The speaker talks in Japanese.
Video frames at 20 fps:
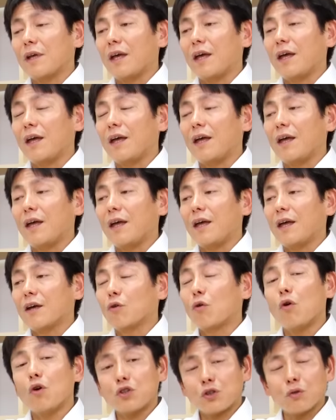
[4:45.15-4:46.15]

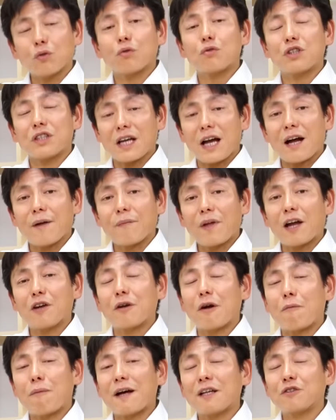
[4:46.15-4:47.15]
えー、高所得者あ
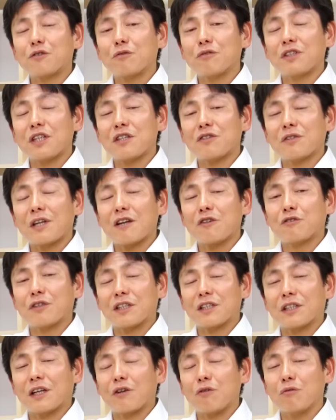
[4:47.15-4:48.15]
るいはファッションセンスのある人
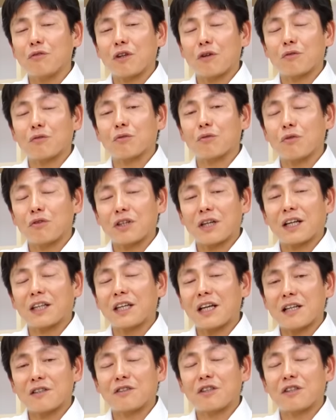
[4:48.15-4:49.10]
たちが読んでるところに必